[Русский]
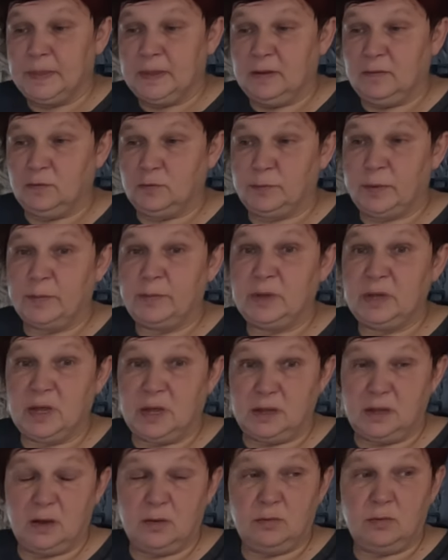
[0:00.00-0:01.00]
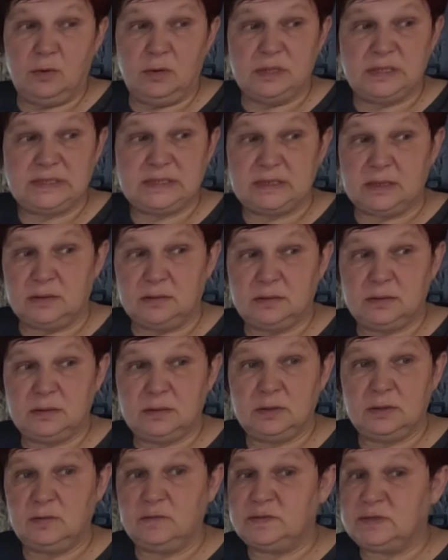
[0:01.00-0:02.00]
а вот побыла на улице,
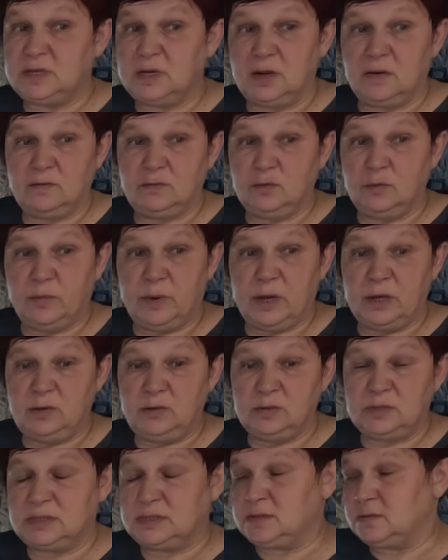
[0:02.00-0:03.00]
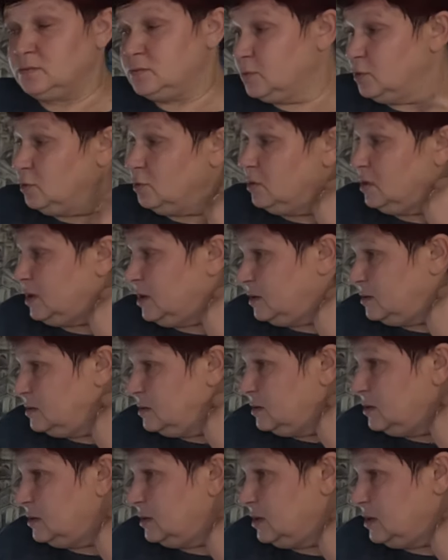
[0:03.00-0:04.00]
но все равно боюсь долго
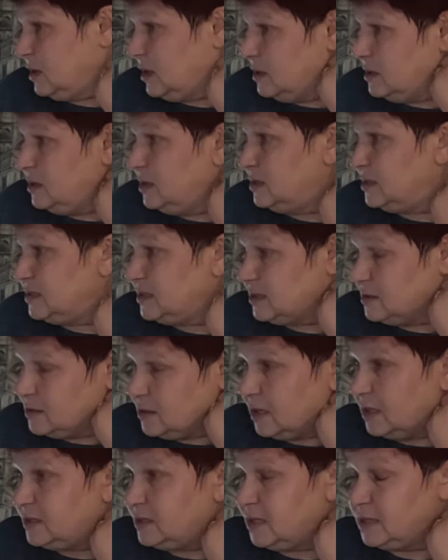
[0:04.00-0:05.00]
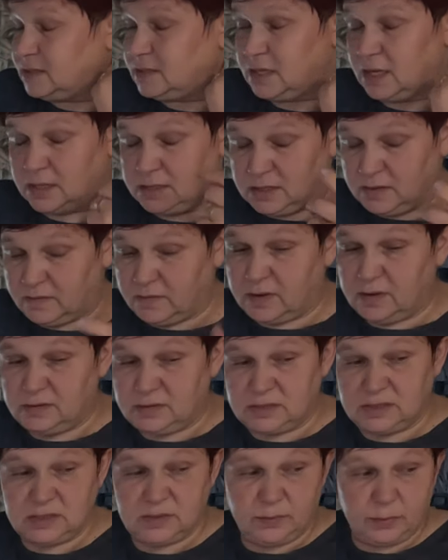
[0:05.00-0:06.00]
находиться. Хотя одеваюсь
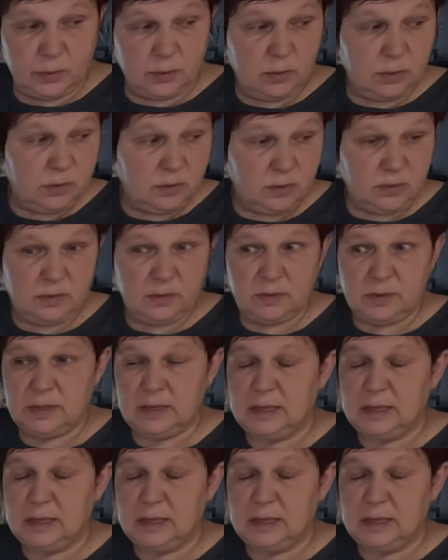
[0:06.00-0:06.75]
тепло, но